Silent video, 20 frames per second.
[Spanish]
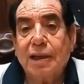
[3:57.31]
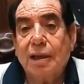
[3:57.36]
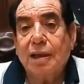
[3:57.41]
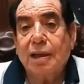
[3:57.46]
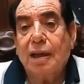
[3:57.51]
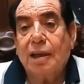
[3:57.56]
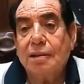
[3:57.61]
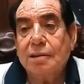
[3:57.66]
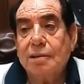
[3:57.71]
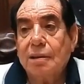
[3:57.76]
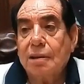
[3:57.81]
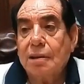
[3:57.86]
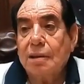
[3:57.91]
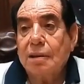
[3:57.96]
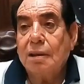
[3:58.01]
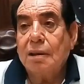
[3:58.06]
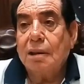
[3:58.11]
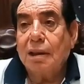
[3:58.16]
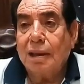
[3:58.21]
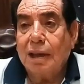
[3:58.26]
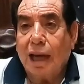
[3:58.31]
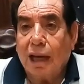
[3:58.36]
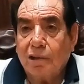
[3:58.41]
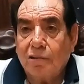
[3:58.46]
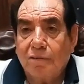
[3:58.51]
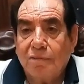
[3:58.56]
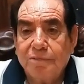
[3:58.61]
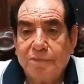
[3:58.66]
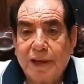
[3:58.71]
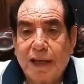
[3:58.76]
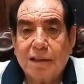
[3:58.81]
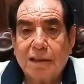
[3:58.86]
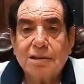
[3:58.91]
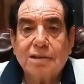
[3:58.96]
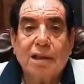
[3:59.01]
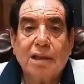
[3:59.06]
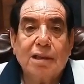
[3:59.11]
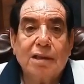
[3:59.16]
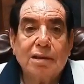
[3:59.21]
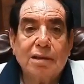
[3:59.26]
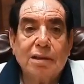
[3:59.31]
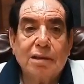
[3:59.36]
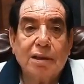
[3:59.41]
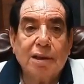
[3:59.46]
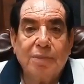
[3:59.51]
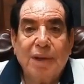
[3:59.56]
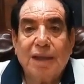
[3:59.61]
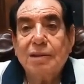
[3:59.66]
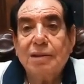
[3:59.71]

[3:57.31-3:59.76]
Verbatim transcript: tengan la confianza de